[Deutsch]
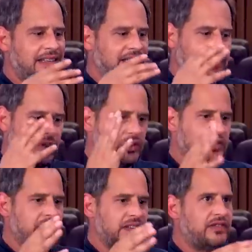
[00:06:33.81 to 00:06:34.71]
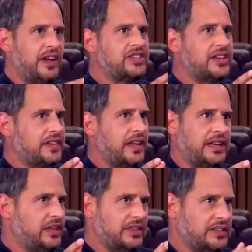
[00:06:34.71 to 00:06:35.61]
Das könnte nicht falscher
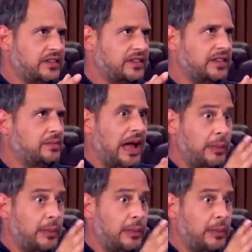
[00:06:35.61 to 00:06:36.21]
sein. Also das ist im